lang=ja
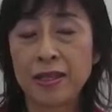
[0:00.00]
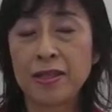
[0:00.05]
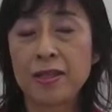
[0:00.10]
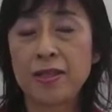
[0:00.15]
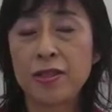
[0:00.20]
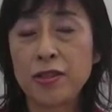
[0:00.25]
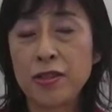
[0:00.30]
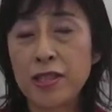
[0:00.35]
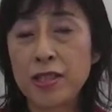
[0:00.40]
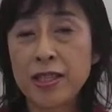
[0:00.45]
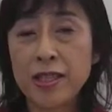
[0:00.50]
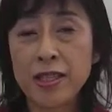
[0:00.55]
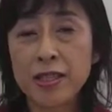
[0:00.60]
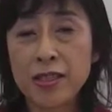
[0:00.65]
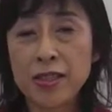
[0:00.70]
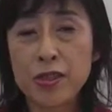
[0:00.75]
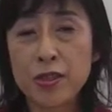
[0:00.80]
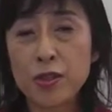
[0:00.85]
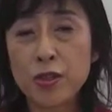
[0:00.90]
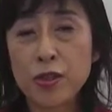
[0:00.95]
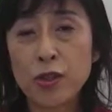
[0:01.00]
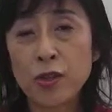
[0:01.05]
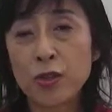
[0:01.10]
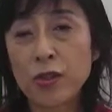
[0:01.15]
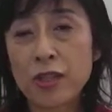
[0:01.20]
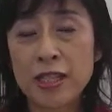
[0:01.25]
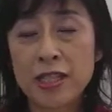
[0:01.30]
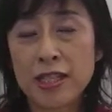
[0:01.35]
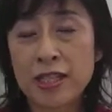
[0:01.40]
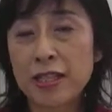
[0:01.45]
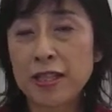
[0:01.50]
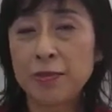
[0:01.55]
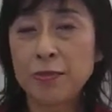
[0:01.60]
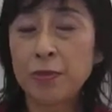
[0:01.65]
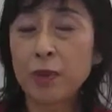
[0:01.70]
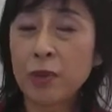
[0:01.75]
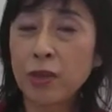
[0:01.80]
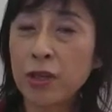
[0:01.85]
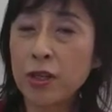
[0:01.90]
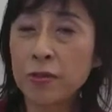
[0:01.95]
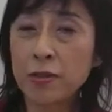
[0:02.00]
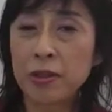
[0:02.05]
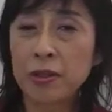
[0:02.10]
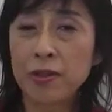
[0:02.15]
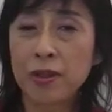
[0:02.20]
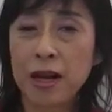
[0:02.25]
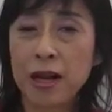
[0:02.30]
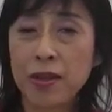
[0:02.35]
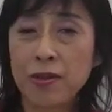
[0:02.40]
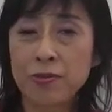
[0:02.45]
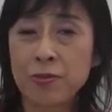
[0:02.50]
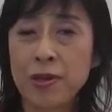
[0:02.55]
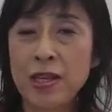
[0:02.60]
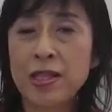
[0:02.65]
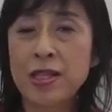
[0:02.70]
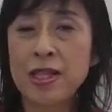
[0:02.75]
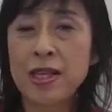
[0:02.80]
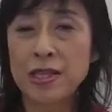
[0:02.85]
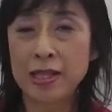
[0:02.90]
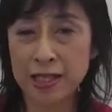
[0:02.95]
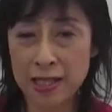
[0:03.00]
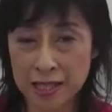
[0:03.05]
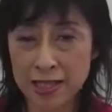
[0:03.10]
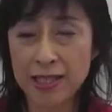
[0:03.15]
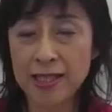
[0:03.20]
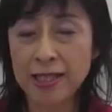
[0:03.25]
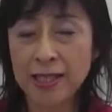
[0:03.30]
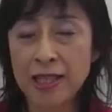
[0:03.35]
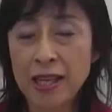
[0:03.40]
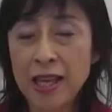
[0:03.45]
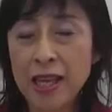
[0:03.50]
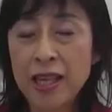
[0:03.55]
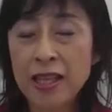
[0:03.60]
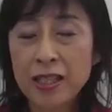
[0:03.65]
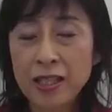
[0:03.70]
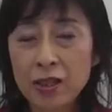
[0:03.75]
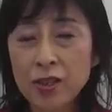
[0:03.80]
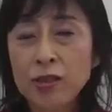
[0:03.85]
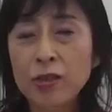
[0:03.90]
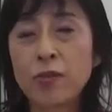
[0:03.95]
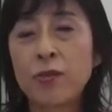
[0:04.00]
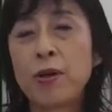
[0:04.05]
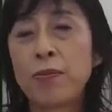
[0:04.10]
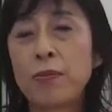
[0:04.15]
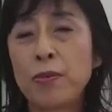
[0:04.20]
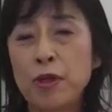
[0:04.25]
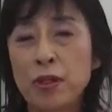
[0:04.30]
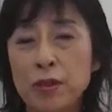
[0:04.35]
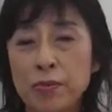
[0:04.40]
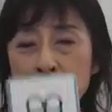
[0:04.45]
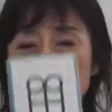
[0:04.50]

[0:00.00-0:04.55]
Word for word: じゅういちがつじゅうろくにち木曜日の開運メッセージです。今日のワンポイント